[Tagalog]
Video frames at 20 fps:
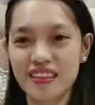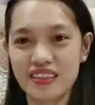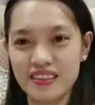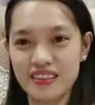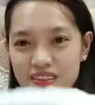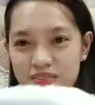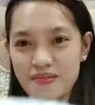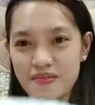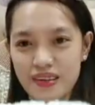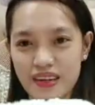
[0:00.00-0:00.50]

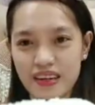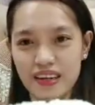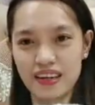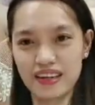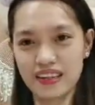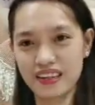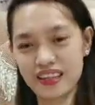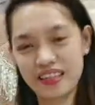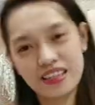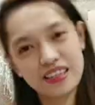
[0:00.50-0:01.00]
Di ba?
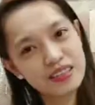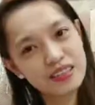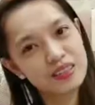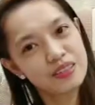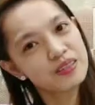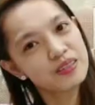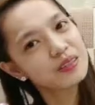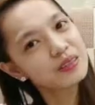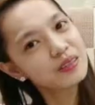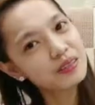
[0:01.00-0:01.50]

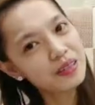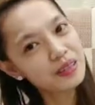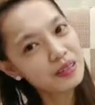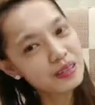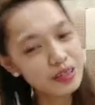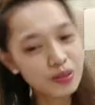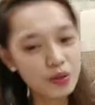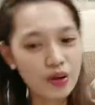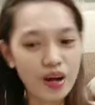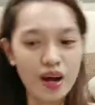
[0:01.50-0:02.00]

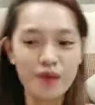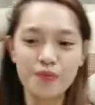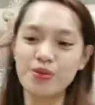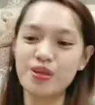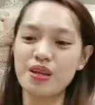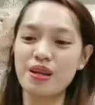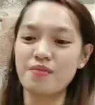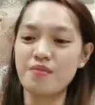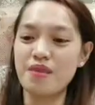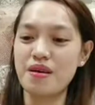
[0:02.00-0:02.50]
Dito ka
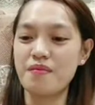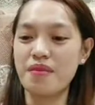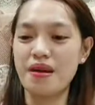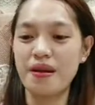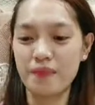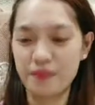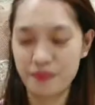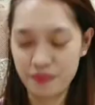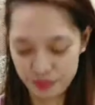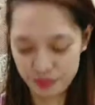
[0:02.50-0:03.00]
muna, bebe.
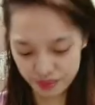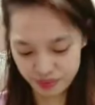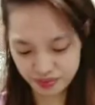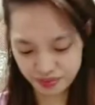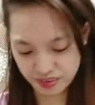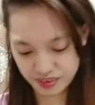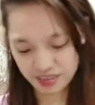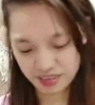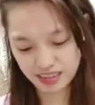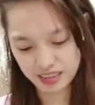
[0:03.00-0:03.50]

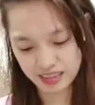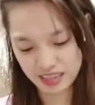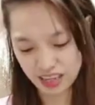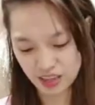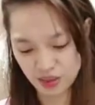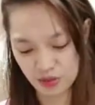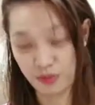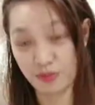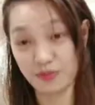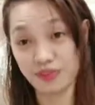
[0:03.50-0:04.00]

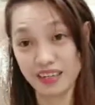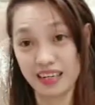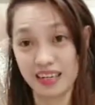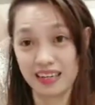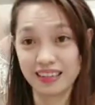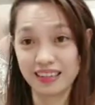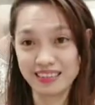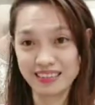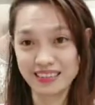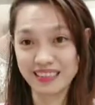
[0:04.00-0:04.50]
Ito muna.
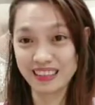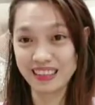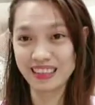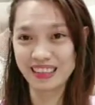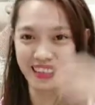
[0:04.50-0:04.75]
So,